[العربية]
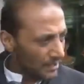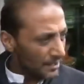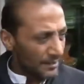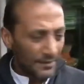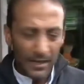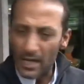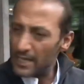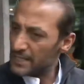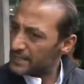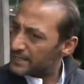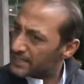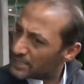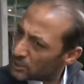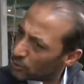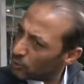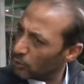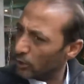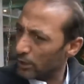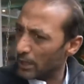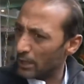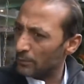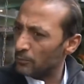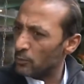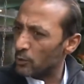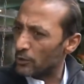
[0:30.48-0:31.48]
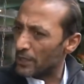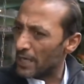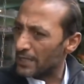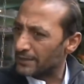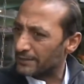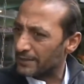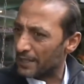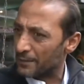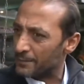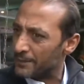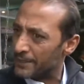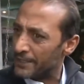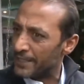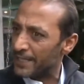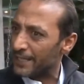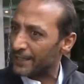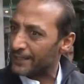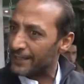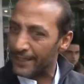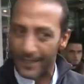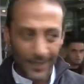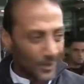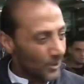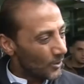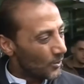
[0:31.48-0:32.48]
راح تسوء الامور اكثر من
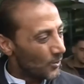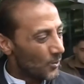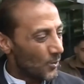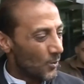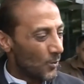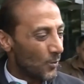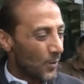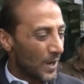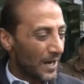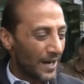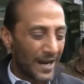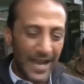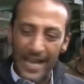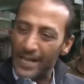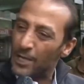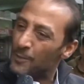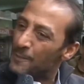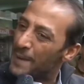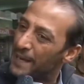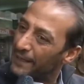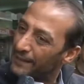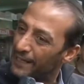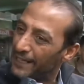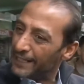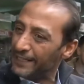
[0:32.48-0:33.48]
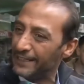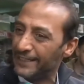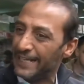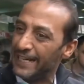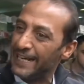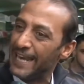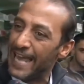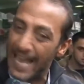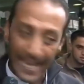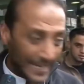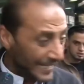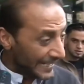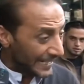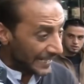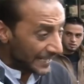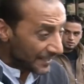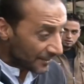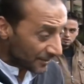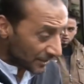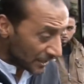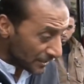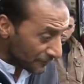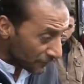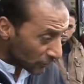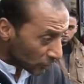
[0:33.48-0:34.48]
هيك والله ما راحين نلاقي
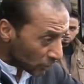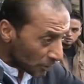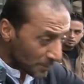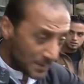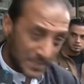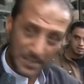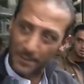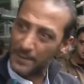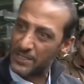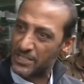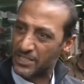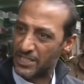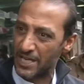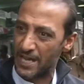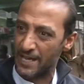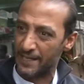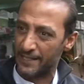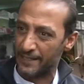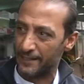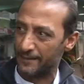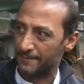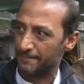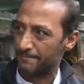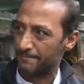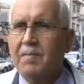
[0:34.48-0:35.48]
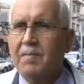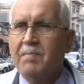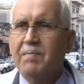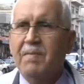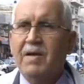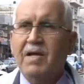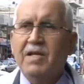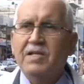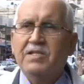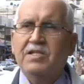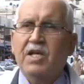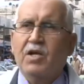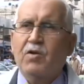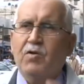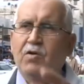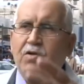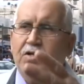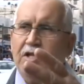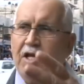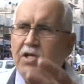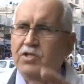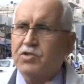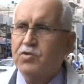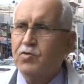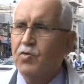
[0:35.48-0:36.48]
رغيف الخبز بالشارع اذا
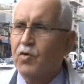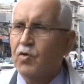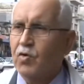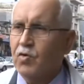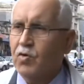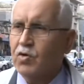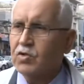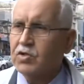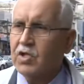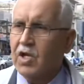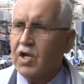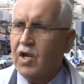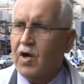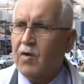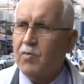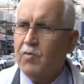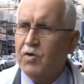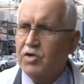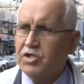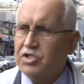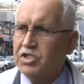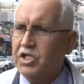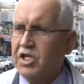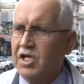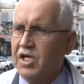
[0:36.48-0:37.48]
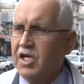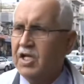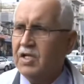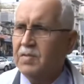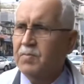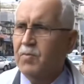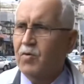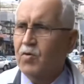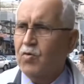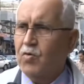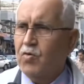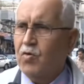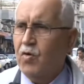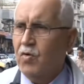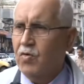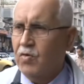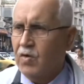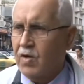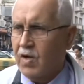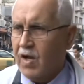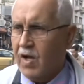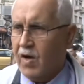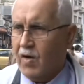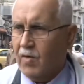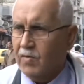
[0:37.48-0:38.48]
رحت على سوق الخضره ورجعت بركون
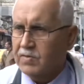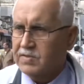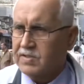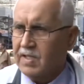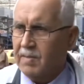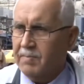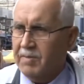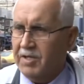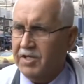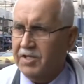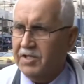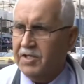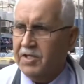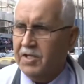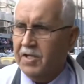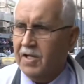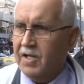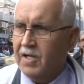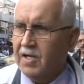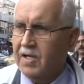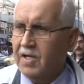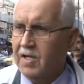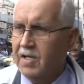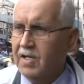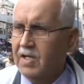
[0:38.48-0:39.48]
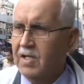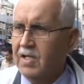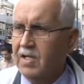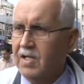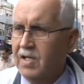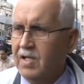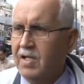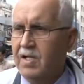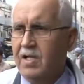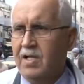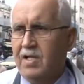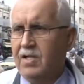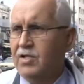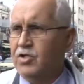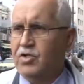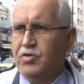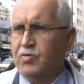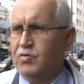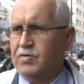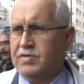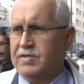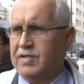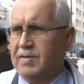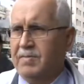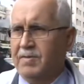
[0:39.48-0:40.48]
راحوا 70 دينار شو
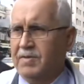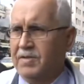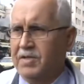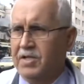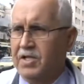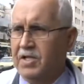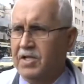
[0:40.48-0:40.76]
ال 70